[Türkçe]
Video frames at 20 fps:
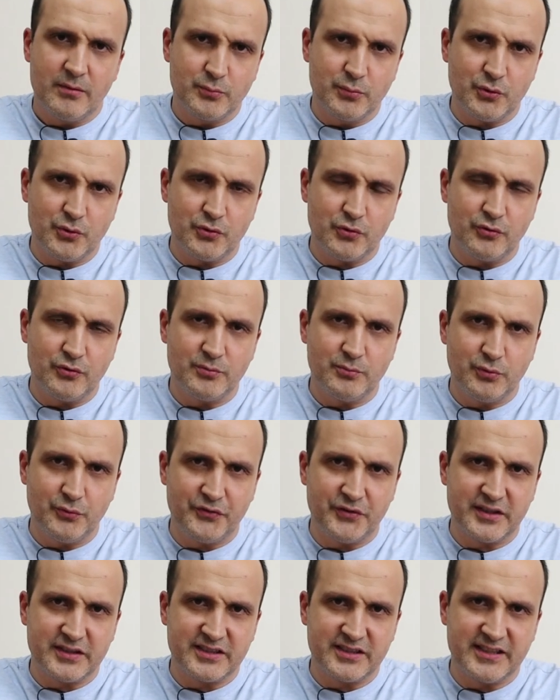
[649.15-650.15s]
bu ürünün bu
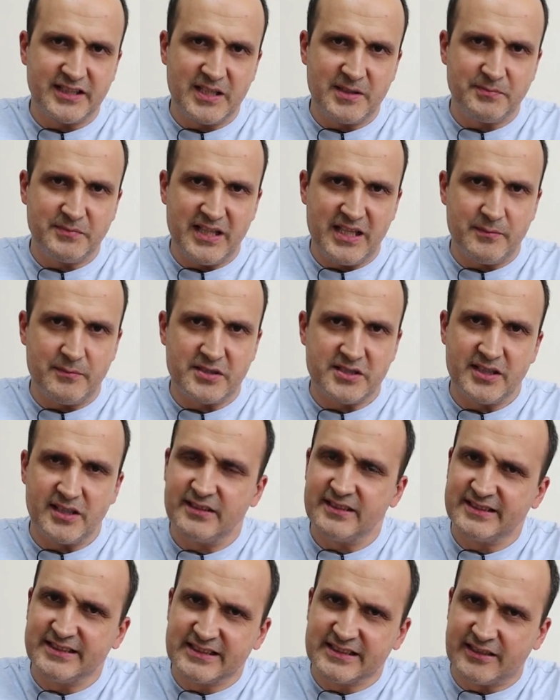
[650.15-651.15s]
fiyata değip
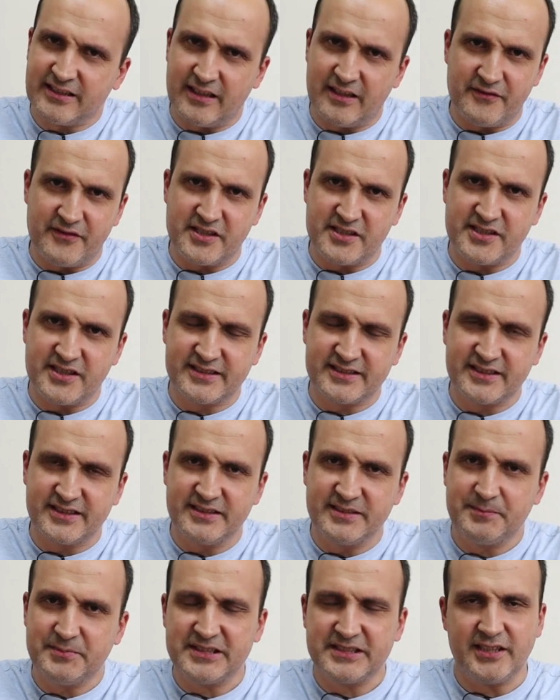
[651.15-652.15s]
değmeyeceğine siz karar
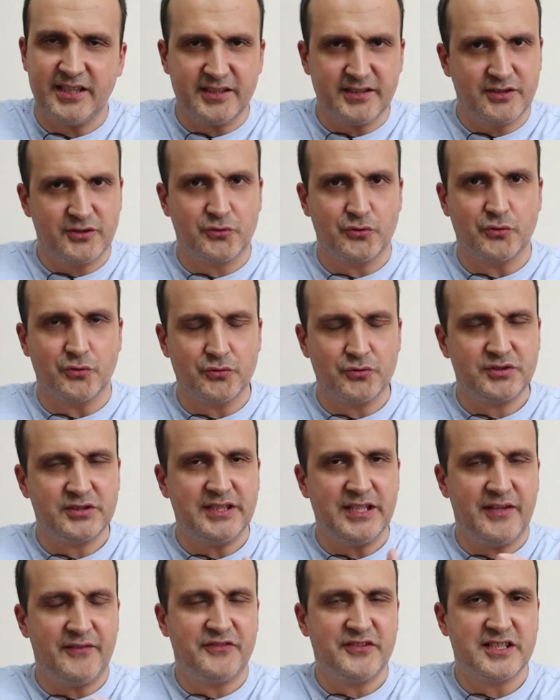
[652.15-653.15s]
vereceksiniz. Biz anlatıyoruz,
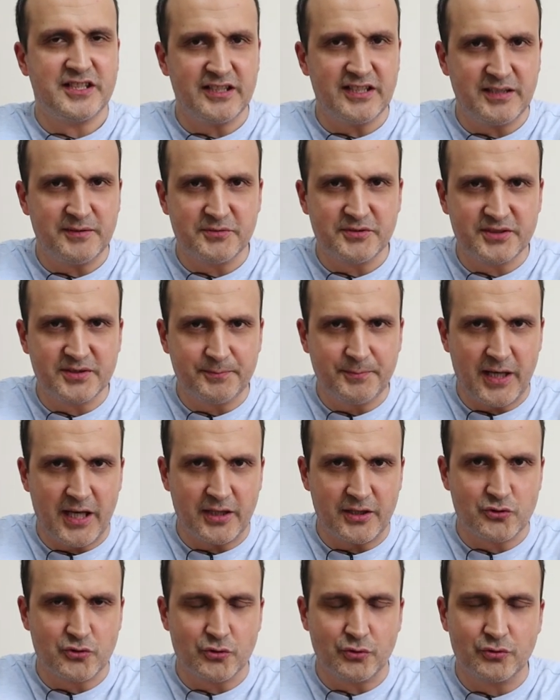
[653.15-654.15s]
diğer fikirlerimizi
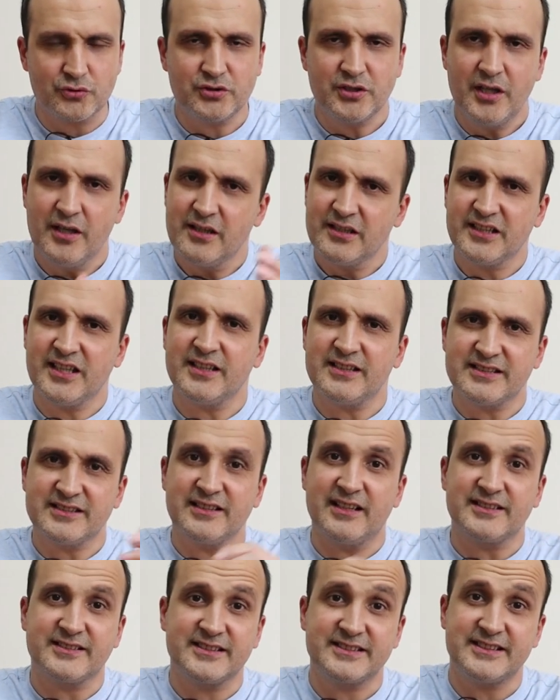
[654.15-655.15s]
paylaşıyoruz.
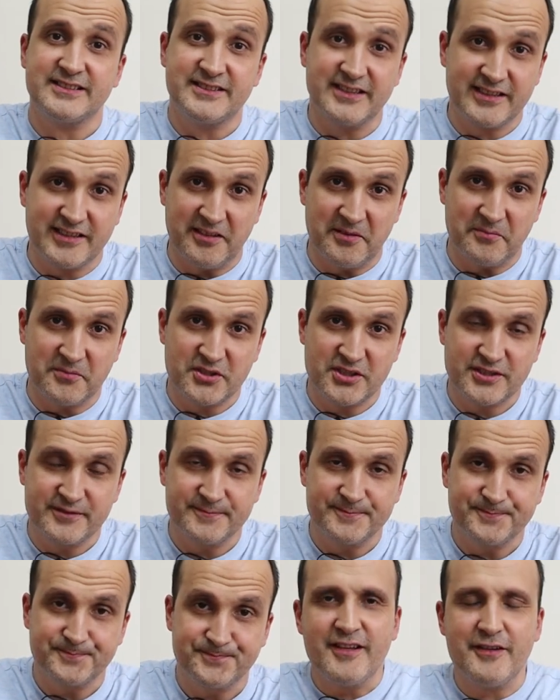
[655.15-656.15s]
Gerisi artık size kalmış.
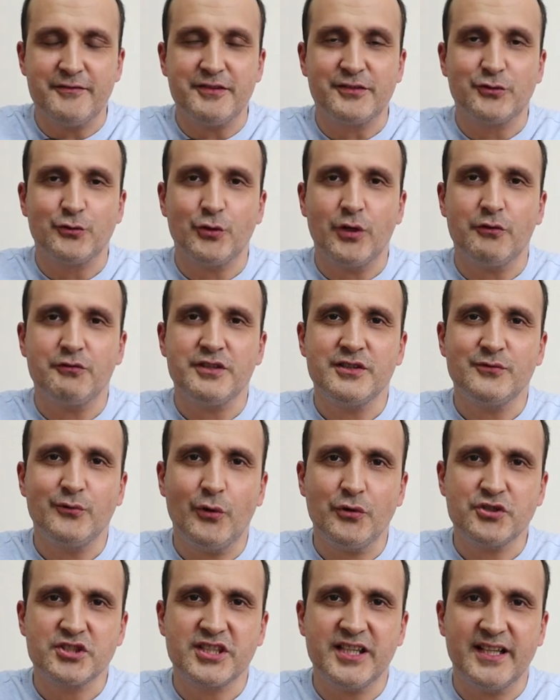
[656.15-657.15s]
Evet Huawei
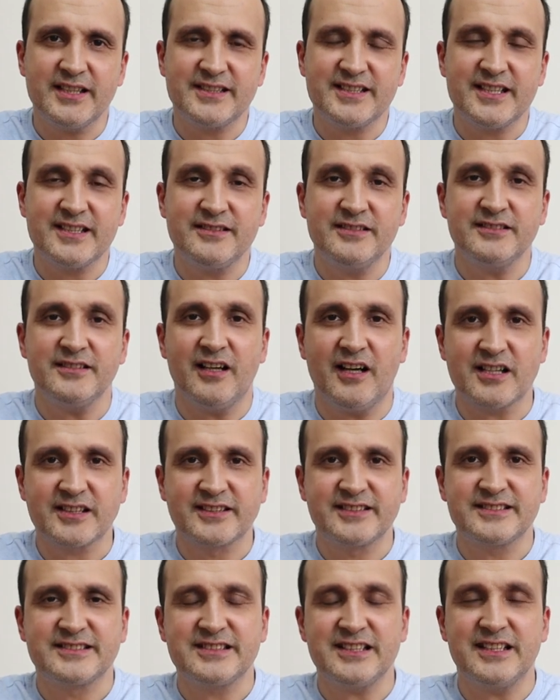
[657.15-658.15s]
Watch GT'nin
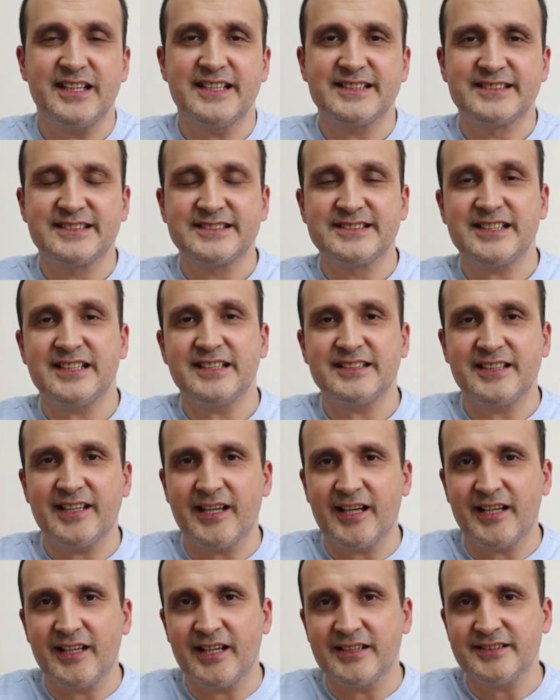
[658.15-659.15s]
artısıyla eksisiyle
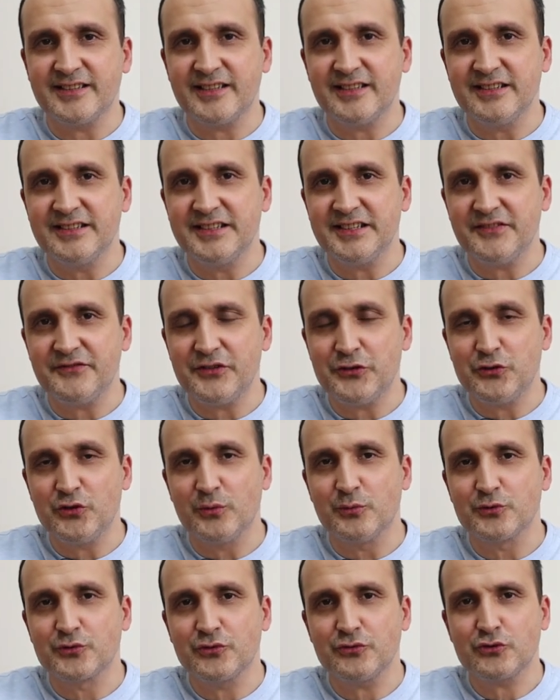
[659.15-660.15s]
değerlendirildiği
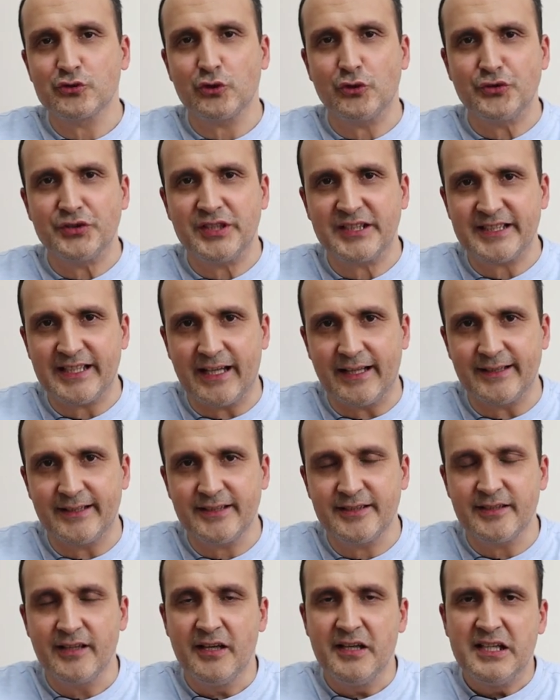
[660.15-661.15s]
videomuzun sonuna
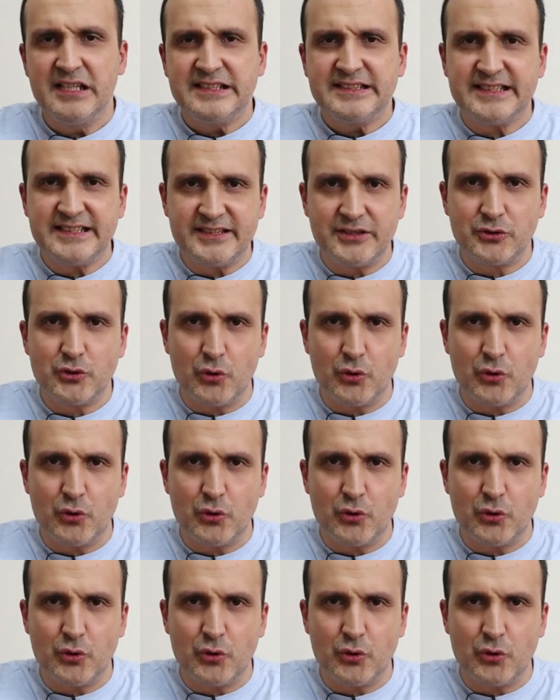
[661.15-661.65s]
geldik. Siz de